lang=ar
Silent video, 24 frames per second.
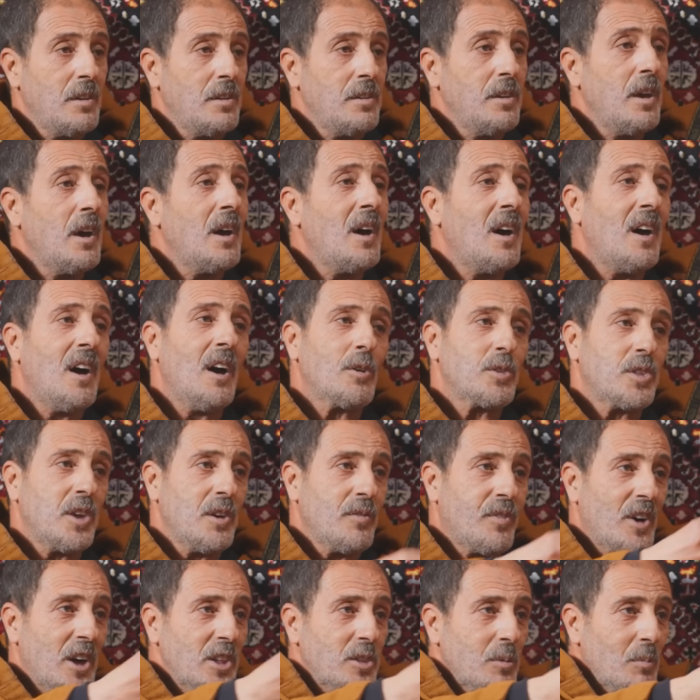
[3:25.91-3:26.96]
يا اختي
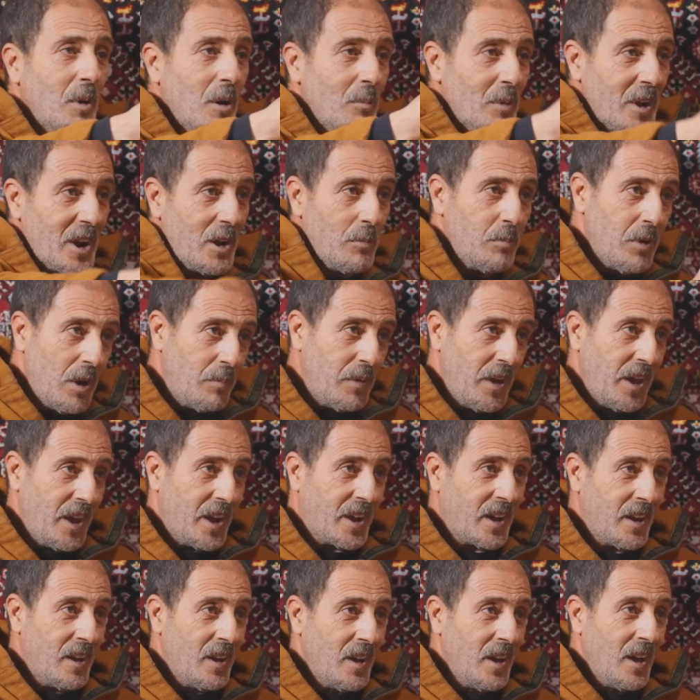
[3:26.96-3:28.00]
فاطمه مرحبا
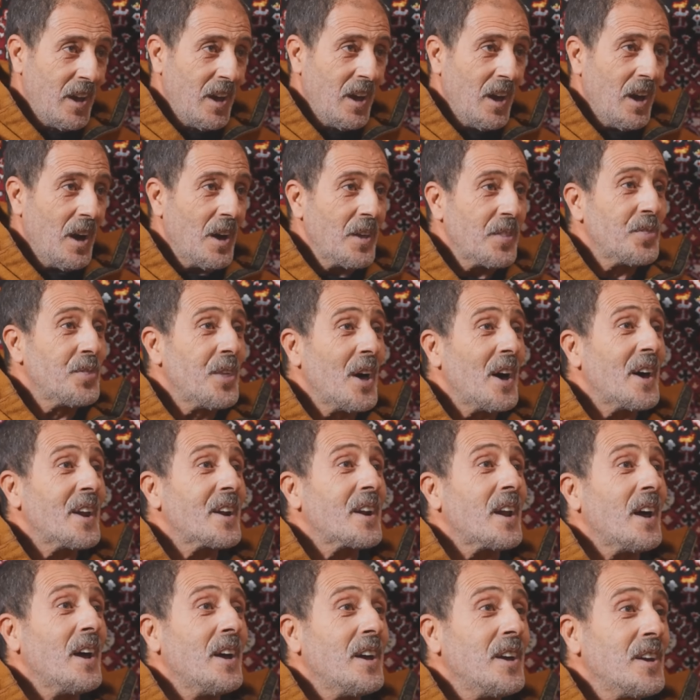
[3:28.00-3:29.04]
بك الدار
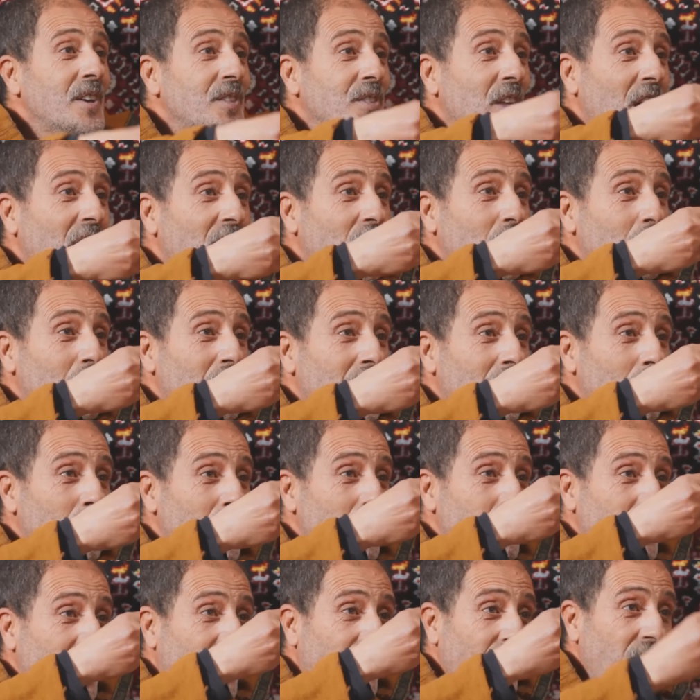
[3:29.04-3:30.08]
راهي دارك مرحبا
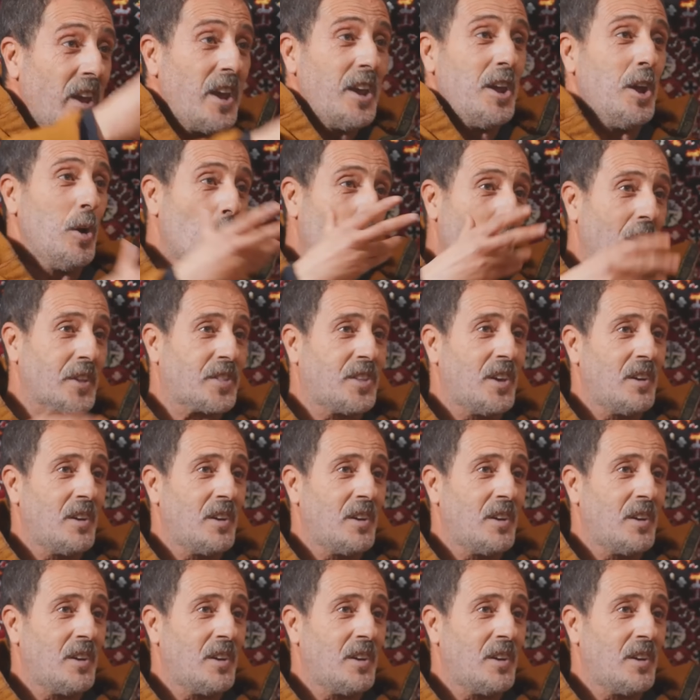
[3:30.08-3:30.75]
بك في اي وقت